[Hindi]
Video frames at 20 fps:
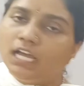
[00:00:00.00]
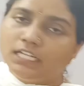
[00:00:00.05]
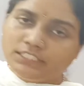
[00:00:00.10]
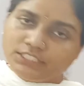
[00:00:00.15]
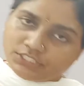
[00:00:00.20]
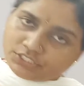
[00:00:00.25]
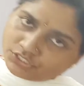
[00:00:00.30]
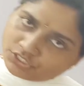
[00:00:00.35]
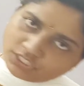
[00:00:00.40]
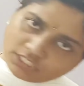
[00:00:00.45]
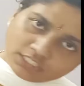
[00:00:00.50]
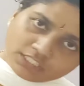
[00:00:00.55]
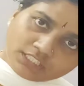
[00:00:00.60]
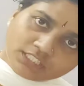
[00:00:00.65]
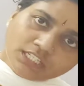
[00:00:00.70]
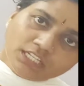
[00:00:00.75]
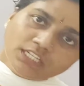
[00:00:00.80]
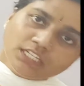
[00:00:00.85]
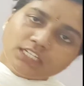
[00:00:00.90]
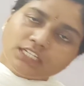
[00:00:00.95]
अनिश्चित
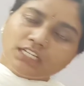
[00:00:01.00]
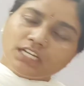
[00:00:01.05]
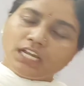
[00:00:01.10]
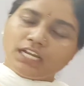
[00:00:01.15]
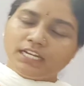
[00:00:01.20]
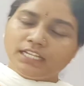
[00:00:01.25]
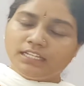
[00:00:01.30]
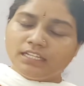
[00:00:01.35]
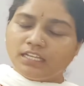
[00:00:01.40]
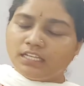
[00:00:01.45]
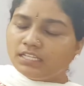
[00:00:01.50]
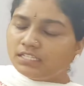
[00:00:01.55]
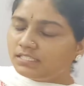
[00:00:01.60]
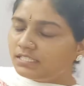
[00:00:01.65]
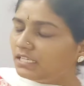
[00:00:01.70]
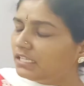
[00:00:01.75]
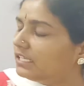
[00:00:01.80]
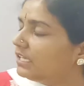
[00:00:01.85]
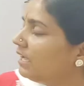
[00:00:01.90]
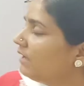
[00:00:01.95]
गण
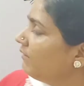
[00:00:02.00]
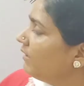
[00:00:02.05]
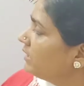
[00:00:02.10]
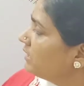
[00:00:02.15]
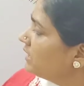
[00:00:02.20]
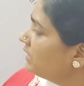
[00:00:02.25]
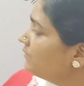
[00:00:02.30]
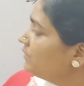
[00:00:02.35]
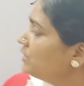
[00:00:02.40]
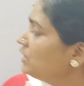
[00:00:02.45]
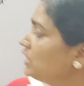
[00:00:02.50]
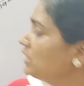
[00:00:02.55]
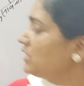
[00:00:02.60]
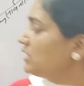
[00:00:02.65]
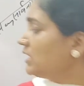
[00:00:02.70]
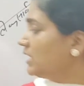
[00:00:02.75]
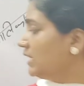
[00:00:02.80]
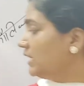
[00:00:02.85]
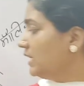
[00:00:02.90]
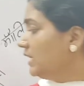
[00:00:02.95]
संख्यावाचक
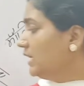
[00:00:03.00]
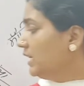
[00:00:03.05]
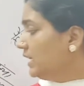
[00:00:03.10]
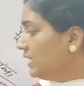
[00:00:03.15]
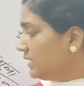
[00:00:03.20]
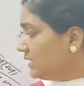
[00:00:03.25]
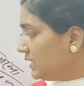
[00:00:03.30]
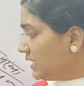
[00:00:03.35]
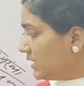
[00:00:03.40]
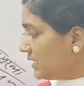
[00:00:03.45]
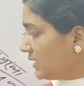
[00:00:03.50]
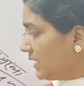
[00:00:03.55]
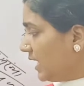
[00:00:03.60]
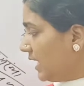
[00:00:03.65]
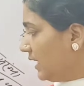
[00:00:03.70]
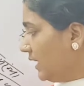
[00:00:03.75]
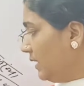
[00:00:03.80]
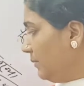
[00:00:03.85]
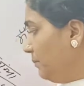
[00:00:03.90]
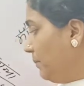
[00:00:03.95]
विशेषण
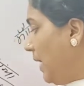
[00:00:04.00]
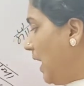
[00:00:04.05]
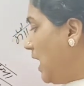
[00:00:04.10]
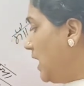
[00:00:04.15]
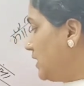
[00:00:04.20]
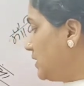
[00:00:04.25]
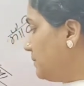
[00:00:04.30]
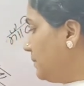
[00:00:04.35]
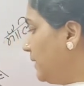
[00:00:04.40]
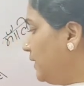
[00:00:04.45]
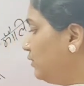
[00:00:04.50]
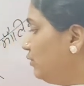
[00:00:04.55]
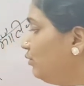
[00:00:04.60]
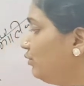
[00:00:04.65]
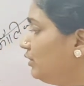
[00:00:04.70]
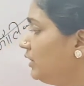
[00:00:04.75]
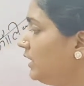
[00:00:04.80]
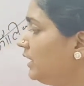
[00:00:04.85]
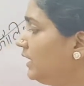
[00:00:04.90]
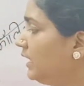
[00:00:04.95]
जिसके कि पांच भेद
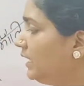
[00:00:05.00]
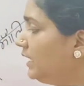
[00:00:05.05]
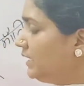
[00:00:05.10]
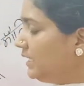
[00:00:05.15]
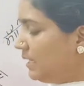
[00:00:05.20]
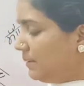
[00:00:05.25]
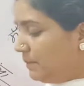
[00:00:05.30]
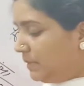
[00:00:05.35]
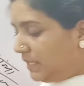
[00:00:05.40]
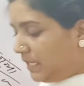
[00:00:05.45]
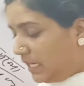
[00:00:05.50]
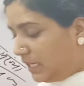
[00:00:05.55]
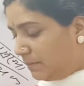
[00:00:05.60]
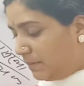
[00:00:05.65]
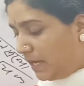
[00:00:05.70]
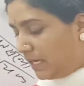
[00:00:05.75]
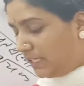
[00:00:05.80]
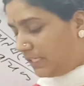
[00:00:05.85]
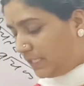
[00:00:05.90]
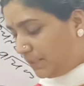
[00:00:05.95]
होते हैं ये भी कई
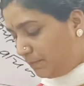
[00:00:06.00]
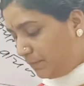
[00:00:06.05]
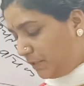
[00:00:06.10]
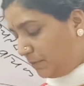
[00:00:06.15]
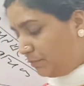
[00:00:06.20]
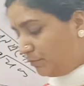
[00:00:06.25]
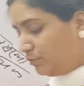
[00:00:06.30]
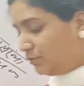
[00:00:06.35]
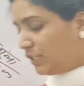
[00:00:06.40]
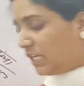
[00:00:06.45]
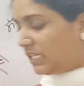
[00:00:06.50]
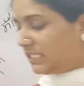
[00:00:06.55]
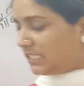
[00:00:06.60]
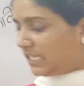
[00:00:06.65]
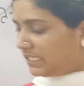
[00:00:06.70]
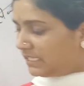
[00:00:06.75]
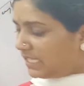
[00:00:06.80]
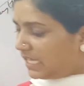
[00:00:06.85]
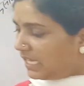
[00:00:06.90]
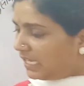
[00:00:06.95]
बार डीपली पूछा
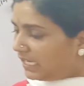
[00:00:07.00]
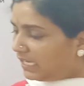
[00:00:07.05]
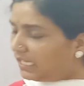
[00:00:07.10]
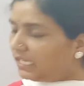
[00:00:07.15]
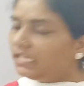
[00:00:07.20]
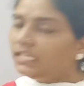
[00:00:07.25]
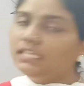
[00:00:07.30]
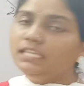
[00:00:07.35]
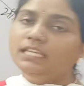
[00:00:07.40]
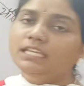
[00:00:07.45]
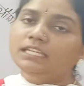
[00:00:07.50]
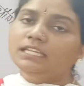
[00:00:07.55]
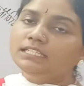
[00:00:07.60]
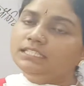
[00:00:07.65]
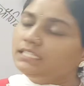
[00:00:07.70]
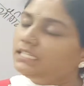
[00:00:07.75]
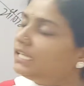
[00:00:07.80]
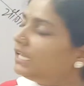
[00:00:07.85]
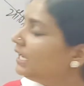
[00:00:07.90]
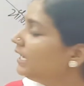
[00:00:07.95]
जाता है
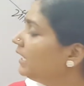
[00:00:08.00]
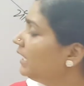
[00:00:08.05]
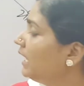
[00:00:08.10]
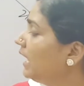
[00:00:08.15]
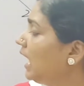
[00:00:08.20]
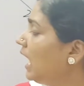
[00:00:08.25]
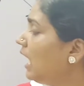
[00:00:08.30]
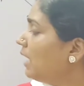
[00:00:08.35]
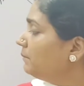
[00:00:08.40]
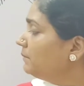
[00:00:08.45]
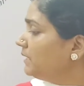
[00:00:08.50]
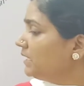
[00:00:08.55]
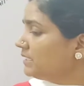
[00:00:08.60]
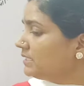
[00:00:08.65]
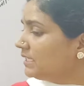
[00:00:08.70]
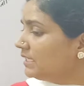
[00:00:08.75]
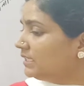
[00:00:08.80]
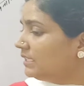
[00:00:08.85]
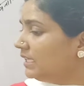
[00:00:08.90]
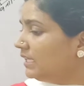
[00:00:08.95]
ठीक है आप देख
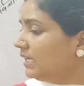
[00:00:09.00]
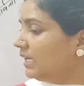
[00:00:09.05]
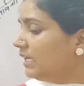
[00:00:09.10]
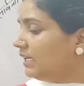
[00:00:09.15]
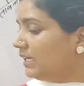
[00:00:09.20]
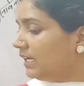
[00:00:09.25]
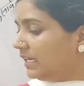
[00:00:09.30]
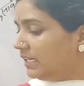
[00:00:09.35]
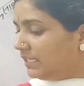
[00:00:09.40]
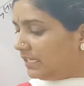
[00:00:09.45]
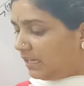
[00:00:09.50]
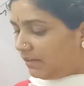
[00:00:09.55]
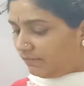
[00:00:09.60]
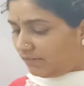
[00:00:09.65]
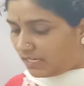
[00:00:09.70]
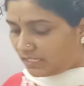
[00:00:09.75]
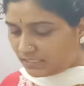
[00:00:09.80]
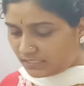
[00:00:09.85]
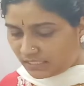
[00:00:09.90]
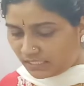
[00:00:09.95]
सकते हैं
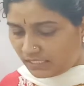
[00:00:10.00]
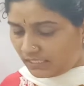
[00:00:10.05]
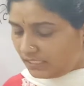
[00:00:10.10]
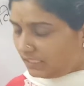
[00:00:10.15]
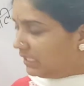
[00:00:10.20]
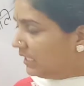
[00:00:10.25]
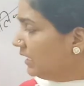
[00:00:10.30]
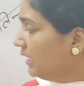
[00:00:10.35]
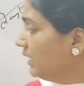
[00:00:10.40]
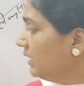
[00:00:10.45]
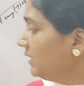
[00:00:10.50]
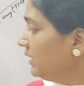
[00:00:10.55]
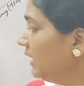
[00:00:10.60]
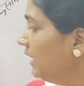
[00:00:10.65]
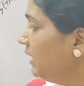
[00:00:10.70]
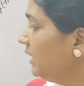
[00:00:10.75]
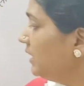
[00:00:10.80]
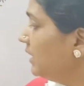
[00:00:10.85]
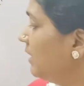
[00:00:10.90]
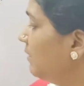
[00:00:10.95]
गणनावाचक
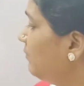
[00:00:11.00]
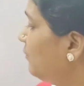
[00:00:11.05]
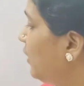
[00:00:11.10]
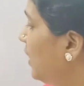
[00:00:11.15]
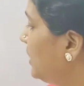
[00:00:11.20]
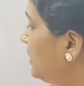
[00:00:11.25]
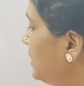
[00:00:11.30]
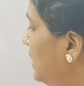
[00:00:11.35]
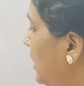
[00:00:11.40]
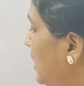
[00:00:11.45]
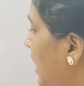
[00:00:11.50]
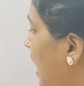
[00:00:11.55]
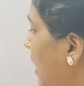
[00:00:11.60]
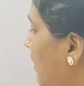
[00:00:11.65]
ठीक क्रमवाचक